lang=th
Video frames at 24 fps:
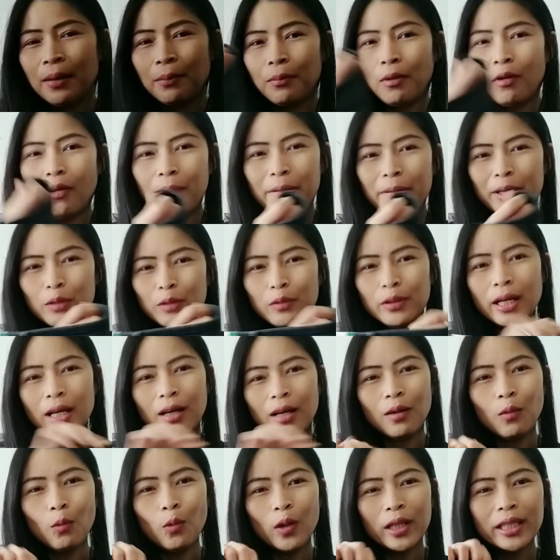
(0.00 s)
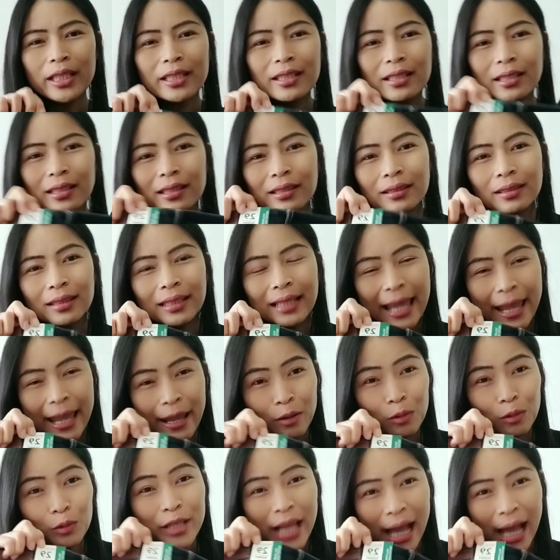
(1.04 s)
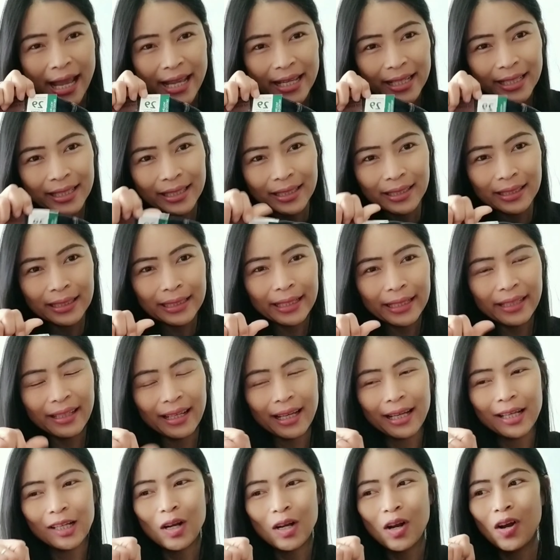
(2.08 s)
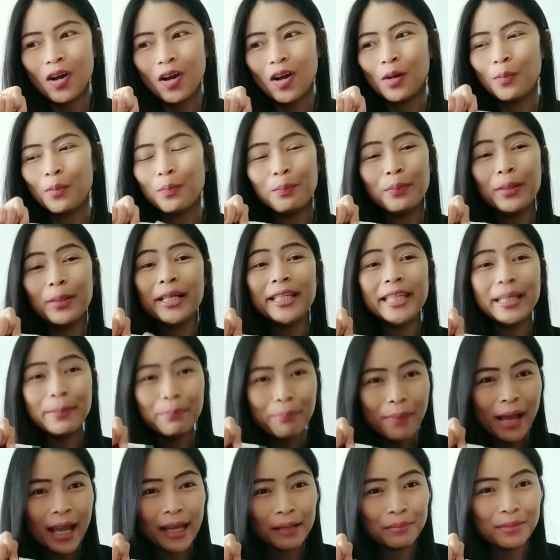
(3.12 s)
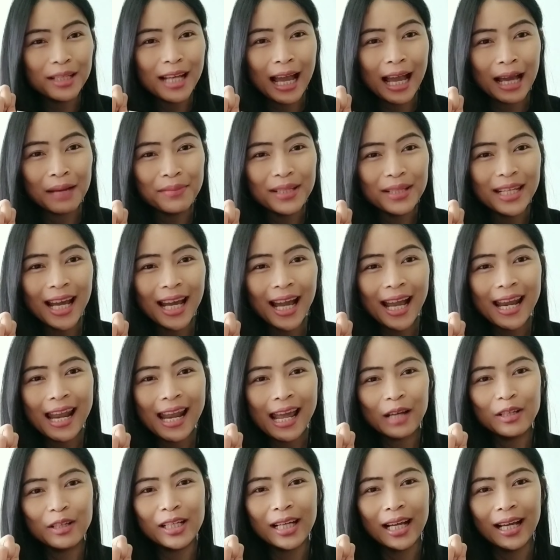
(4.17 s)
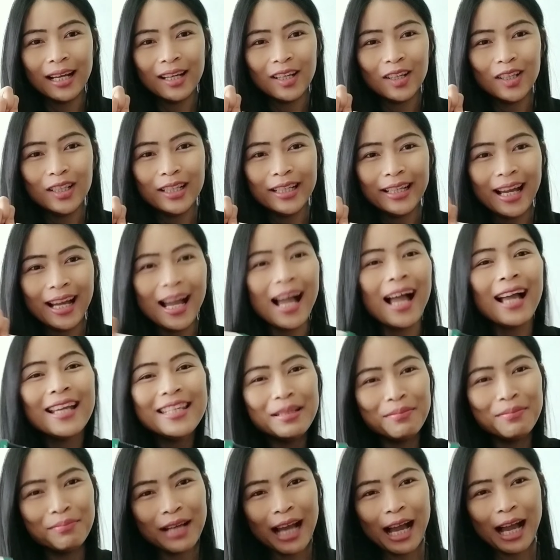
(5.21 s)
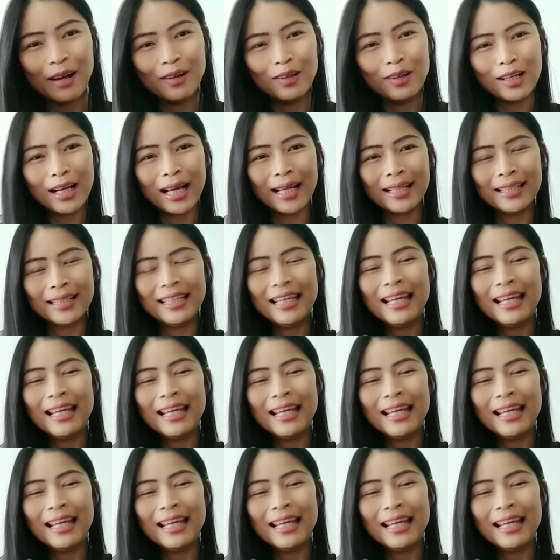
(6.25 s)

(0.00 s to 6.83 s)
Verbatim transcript: เพราะเมนูด้าอ้วนขึ้นเอวใหญ่ขึ้นนะคะ ก็เบอร์28มันหาไม่ได้แล้วนะคะ ก็เลยอ่ะยีบเก้าแล้วกัน